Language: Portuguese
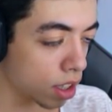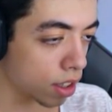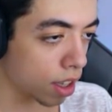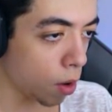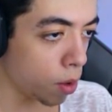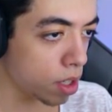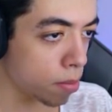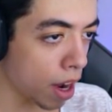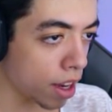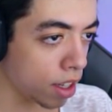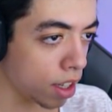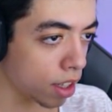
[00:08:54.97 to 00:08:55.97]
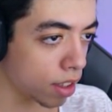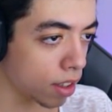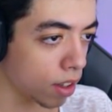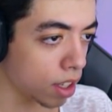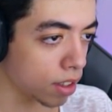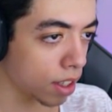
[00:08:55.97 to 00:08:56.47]
Isso tá ruim demais, hein?
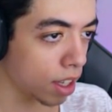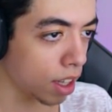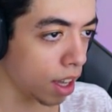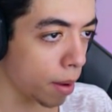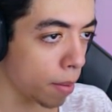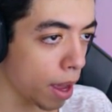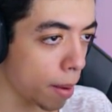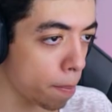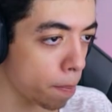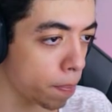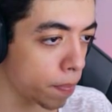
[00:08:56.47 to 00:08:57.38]
Olha isso aqui é...